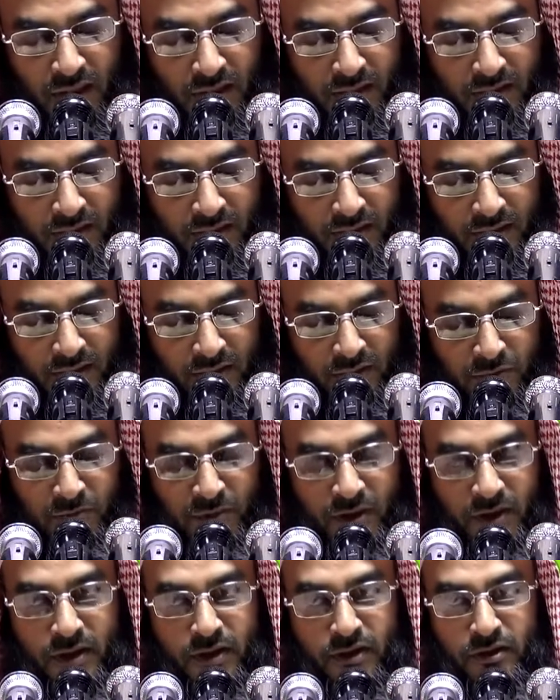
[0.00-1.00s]
আজকে
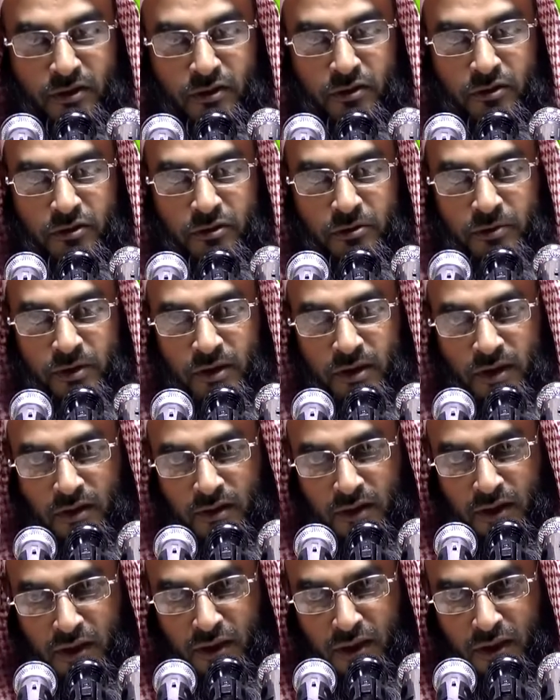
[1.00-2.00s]
তোমাদের জন্য তোমাদের
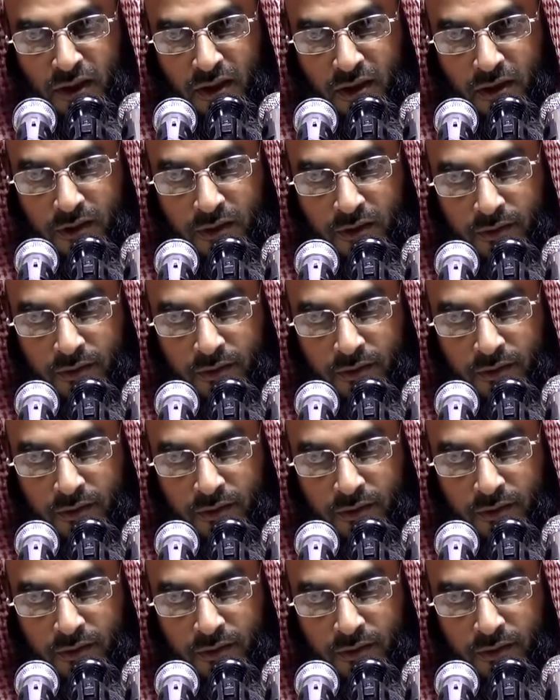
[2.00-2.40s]
দিনকে